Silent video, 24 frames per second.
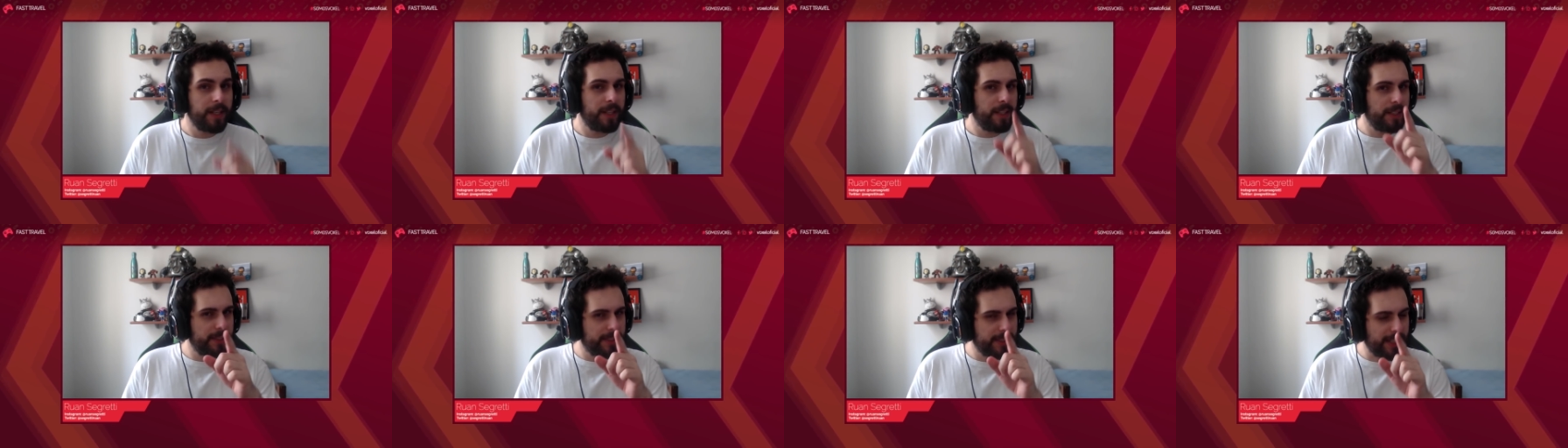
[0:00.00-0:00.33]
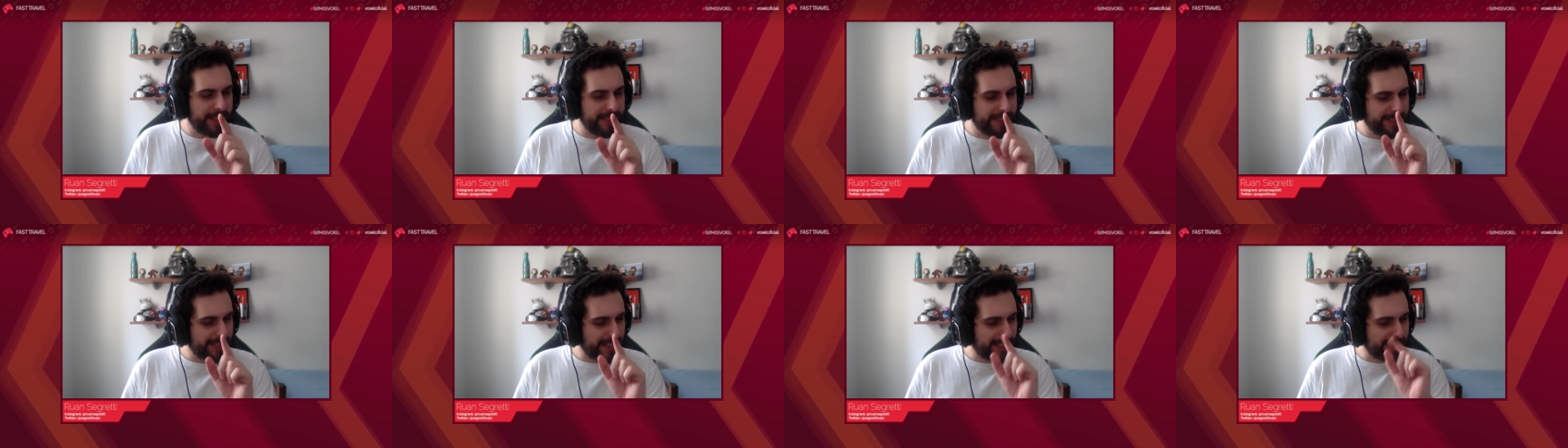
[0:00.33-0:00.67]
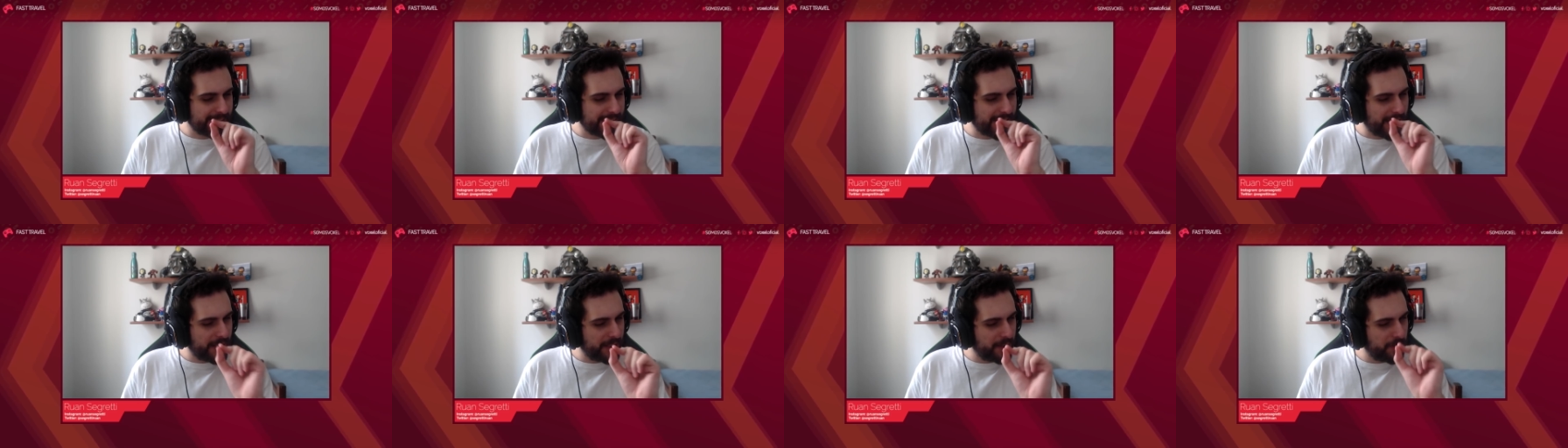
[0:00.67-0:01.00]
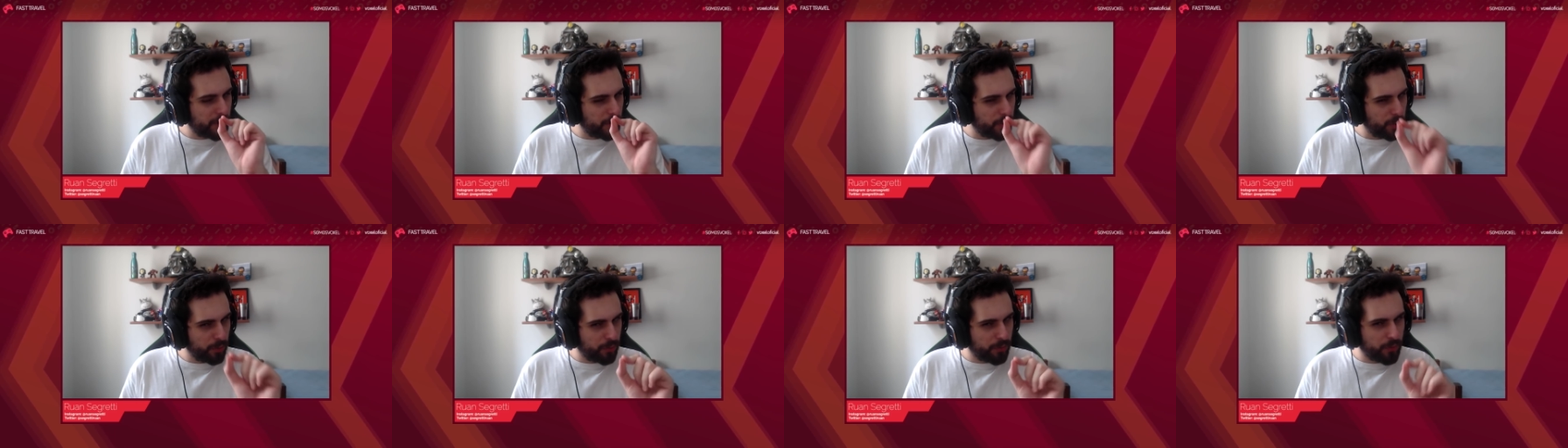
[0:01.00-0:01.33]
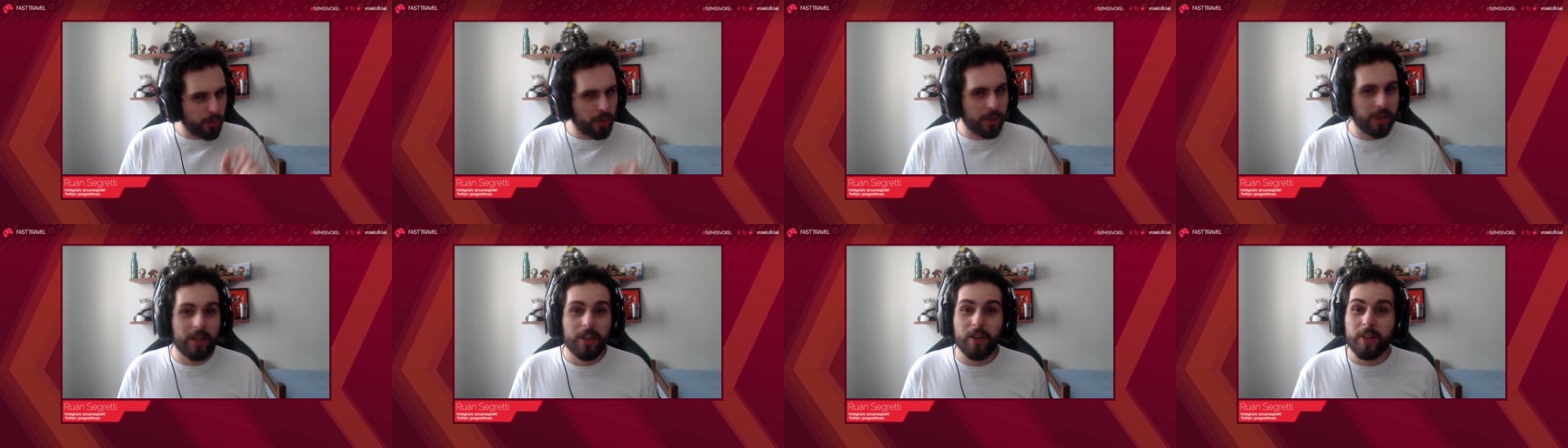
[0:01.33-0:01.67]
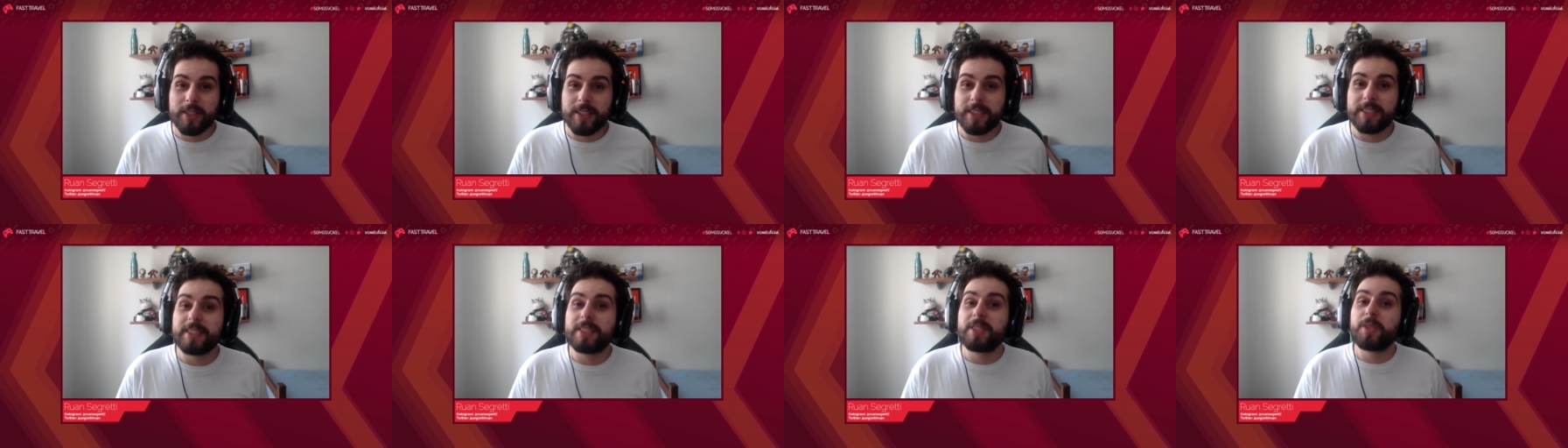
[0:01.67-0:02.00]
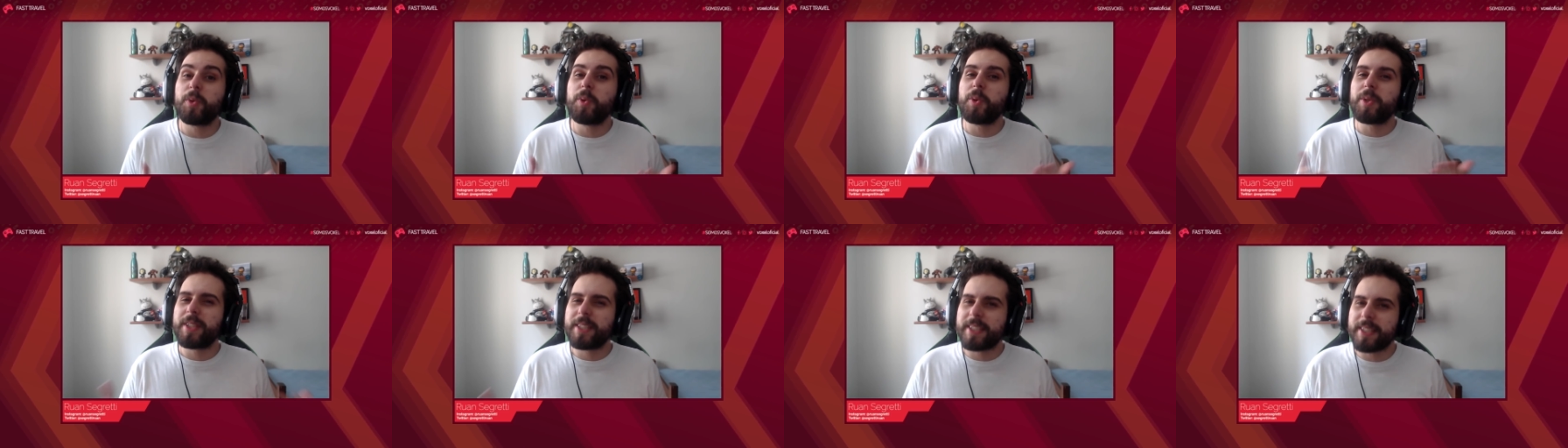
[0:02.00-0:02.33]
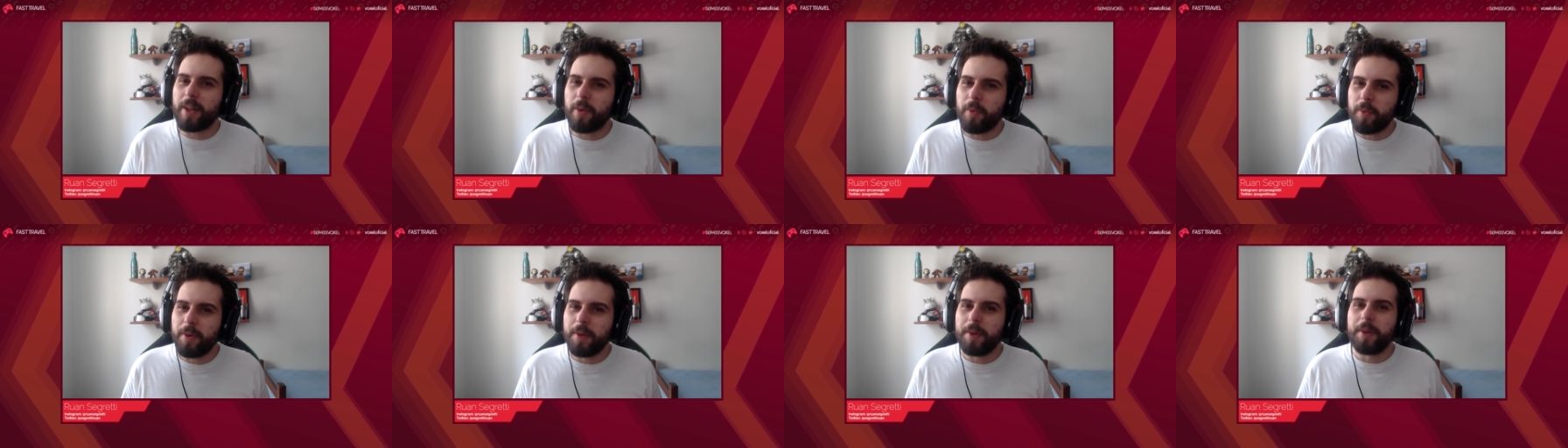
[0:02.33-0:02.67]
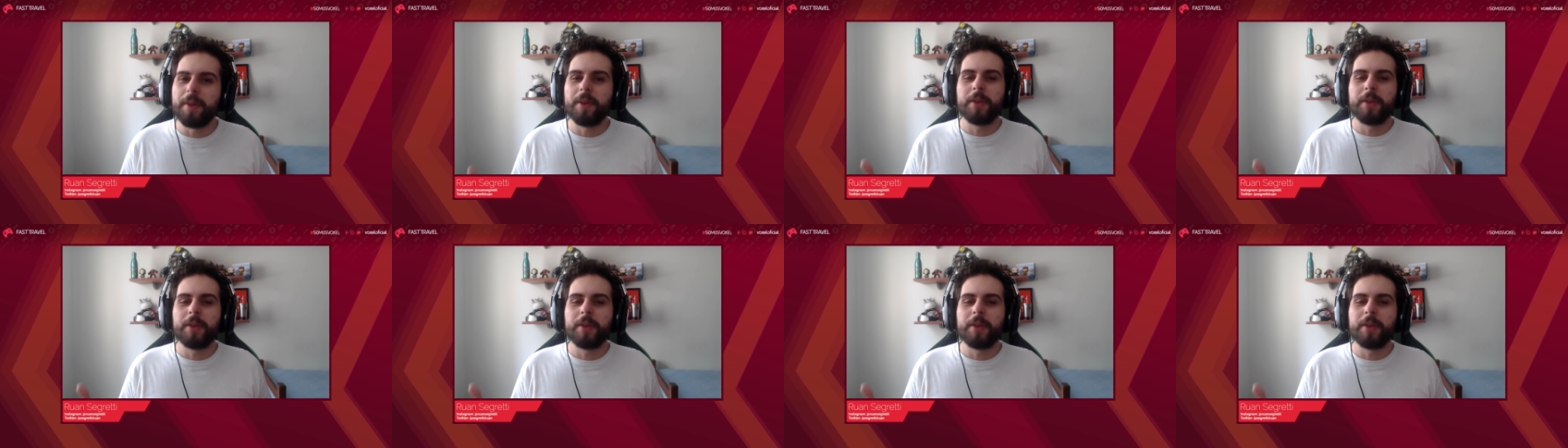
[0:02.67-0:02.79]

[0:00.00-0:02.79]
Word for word: e já está saindo do forno nossa discussão